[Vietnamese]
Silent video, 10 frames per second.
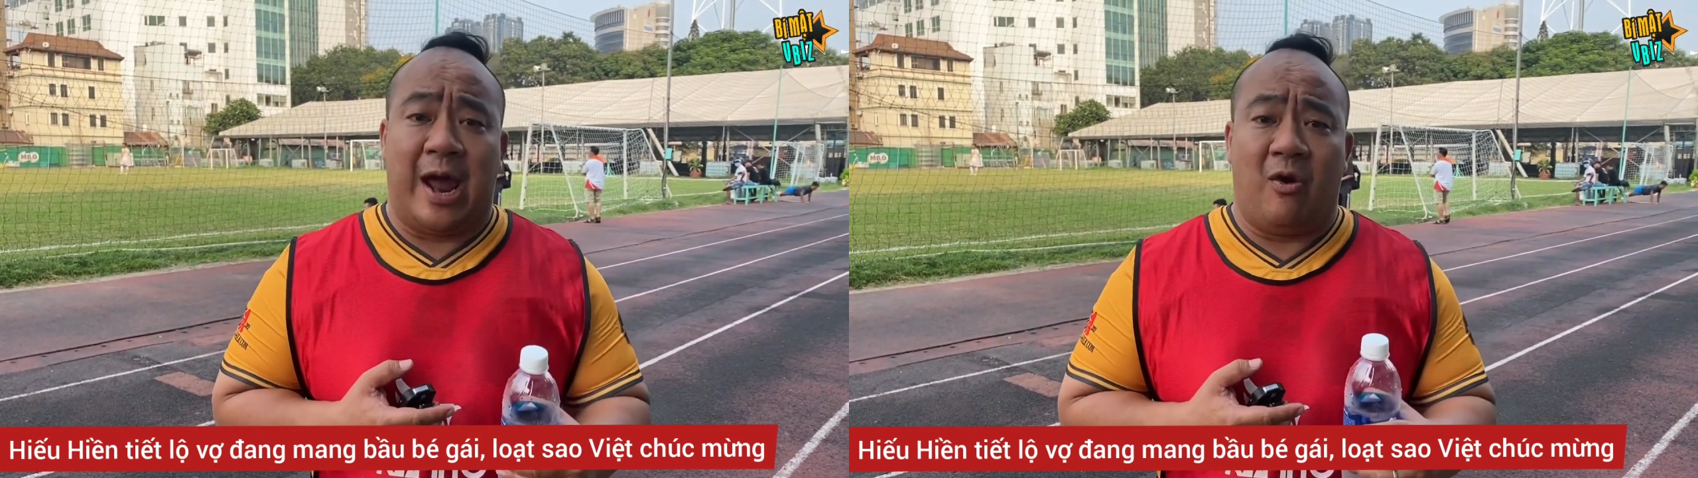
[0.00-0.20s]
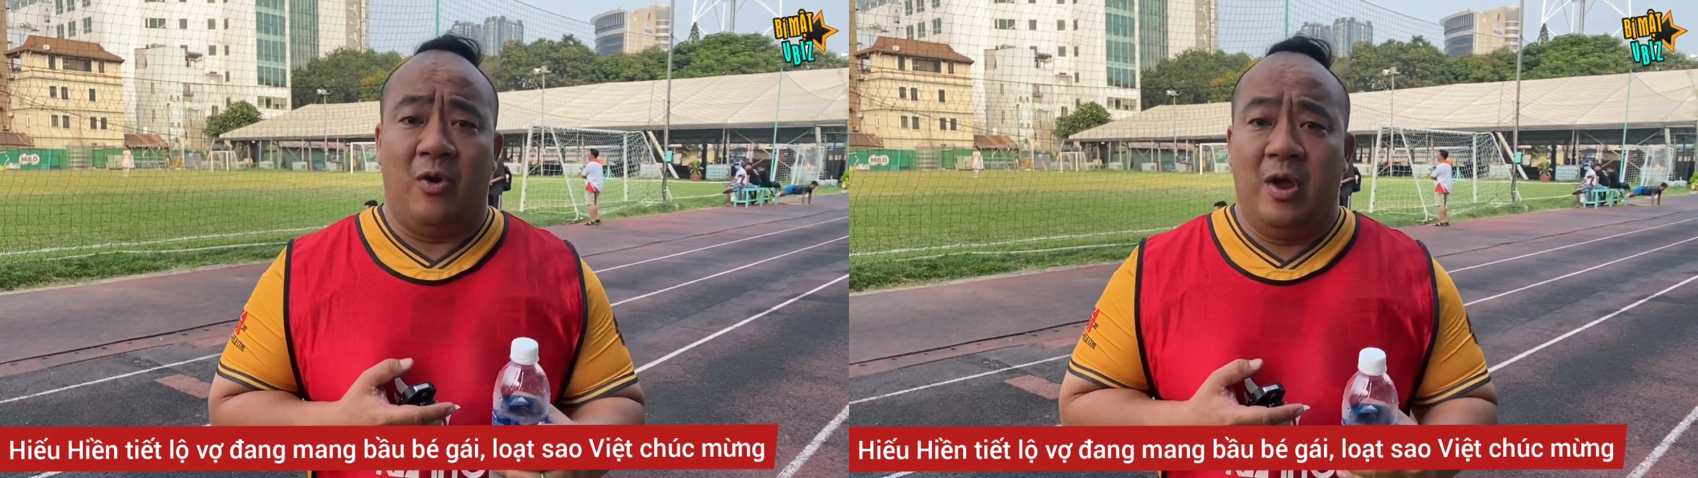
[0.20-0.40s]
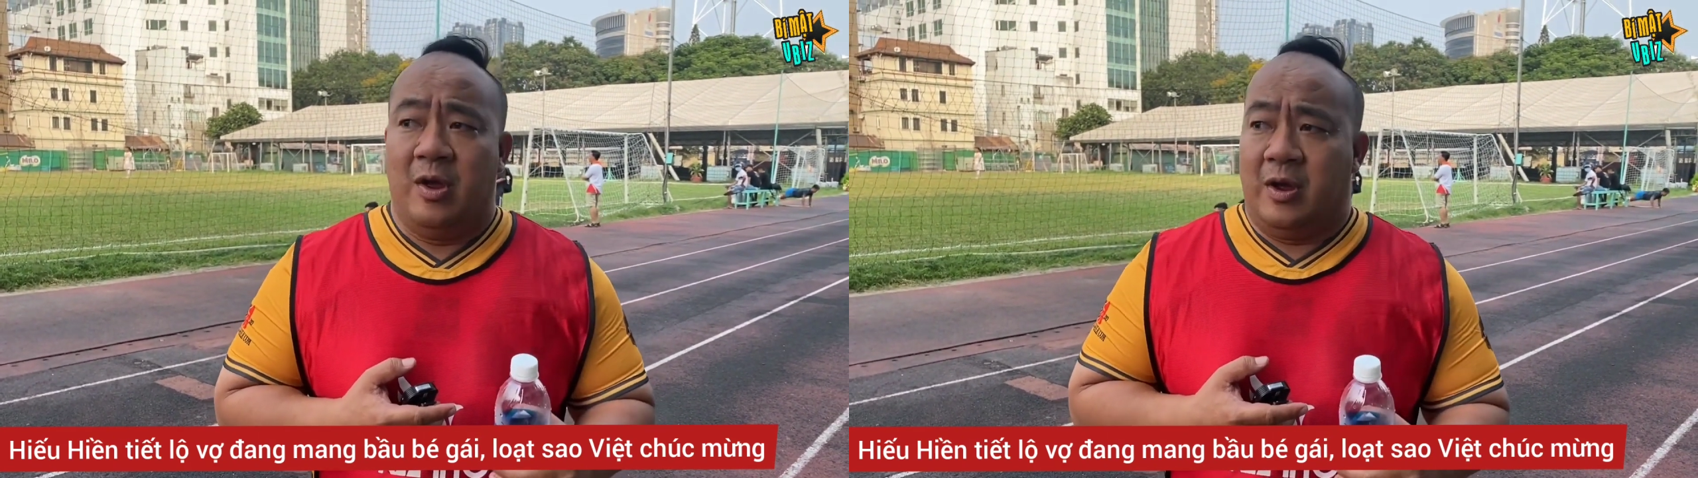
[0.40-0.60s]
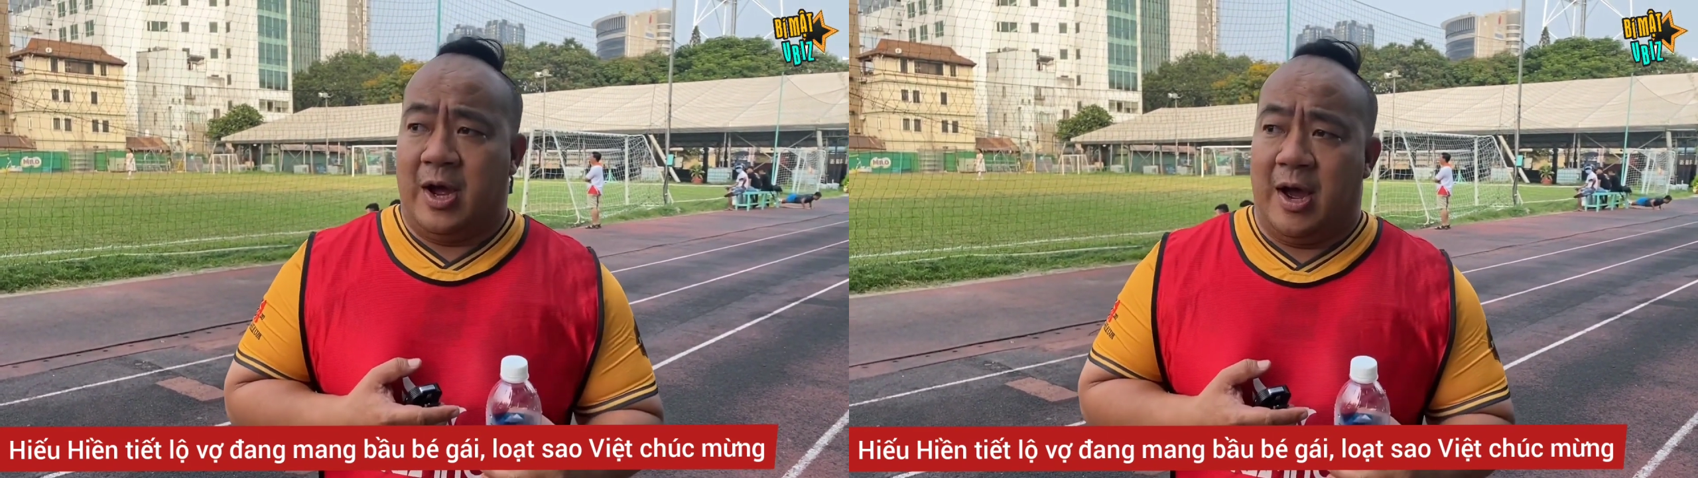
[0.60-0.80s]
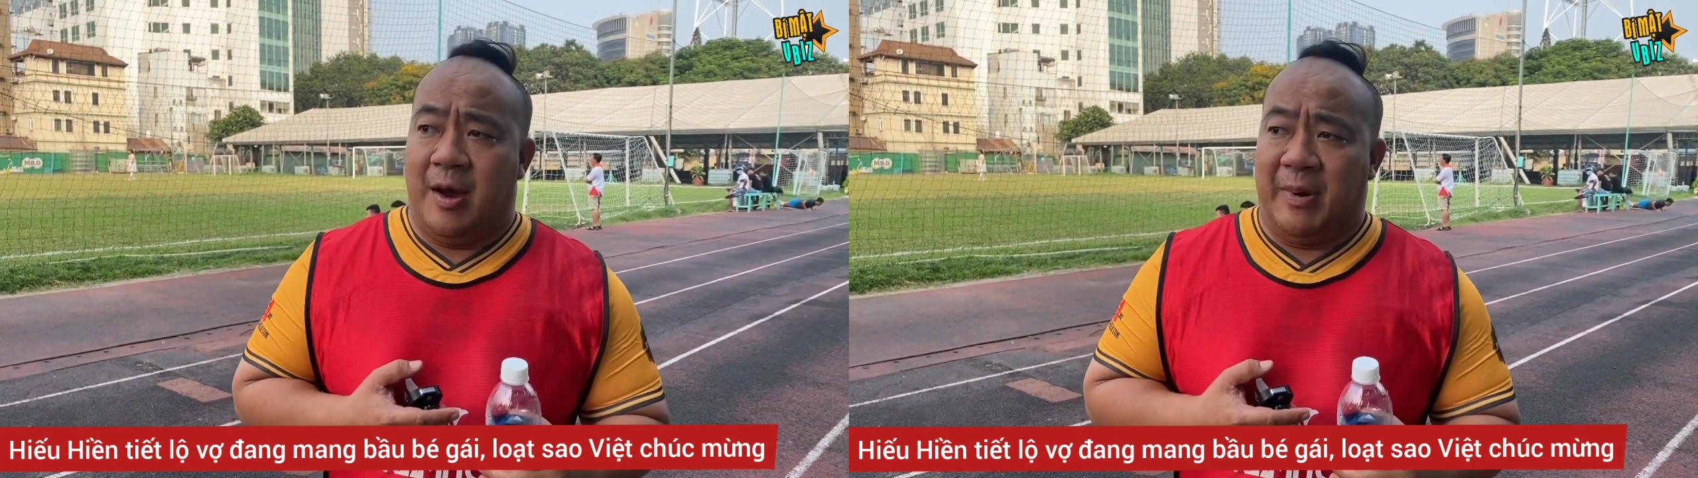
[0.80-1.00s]
Hiếu Hiền hơi
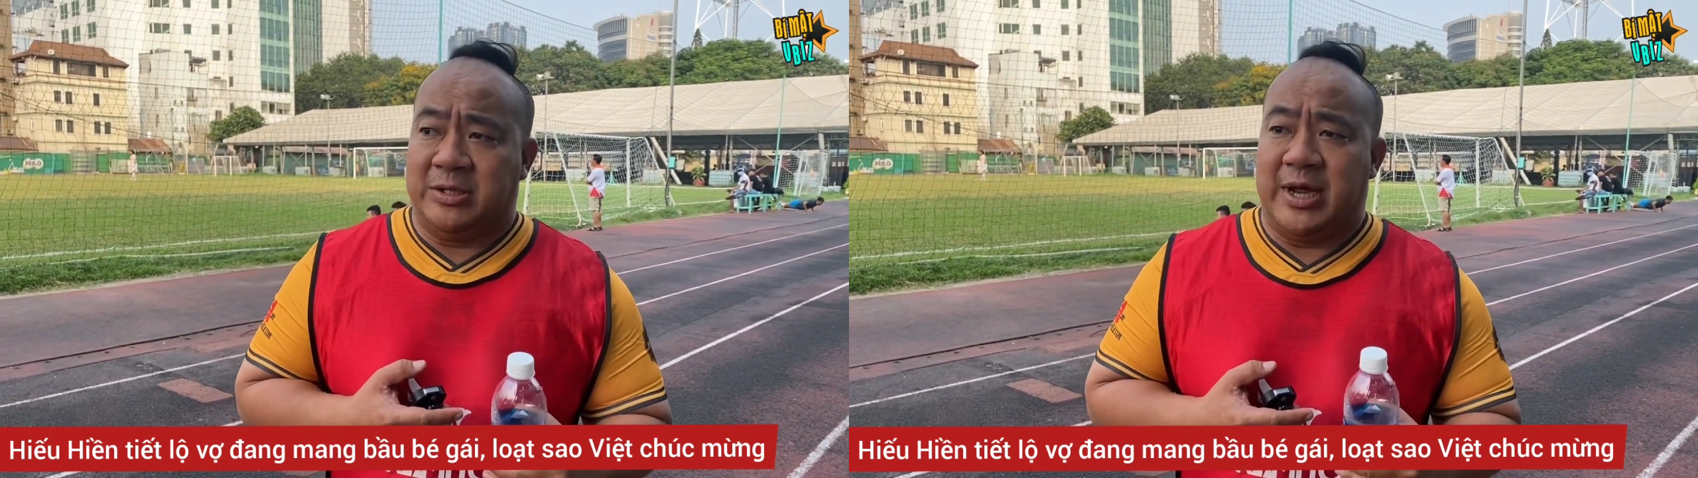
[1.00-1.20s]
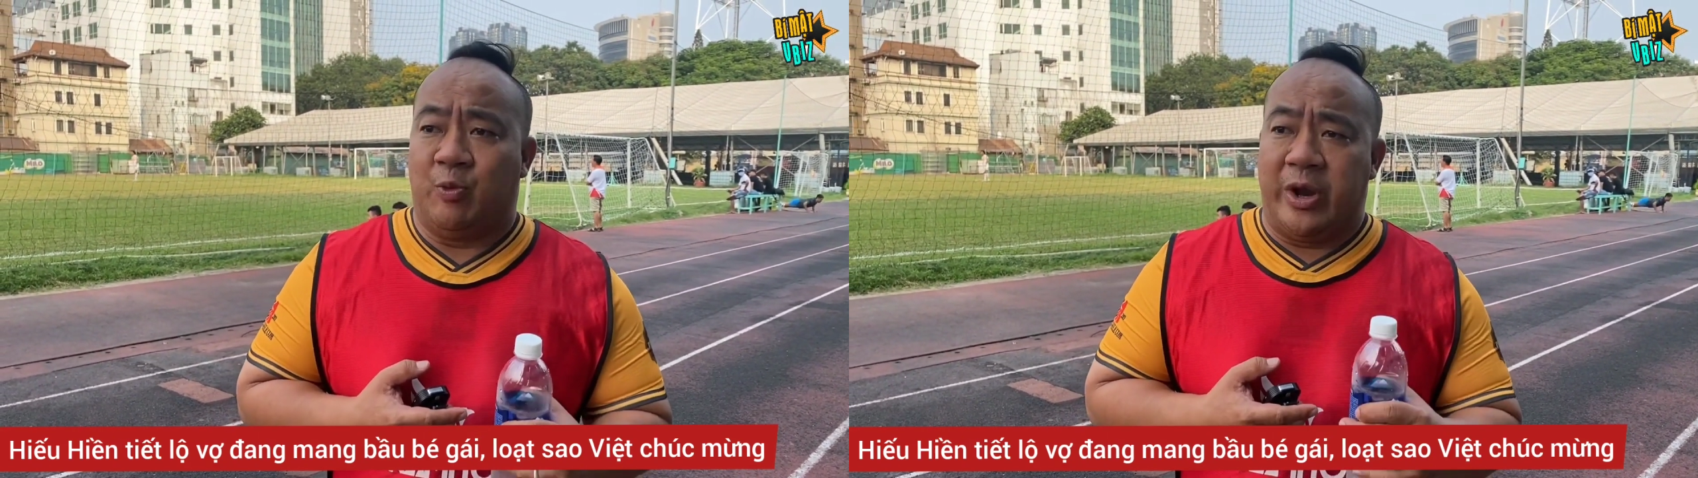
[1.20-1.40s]
kém sắc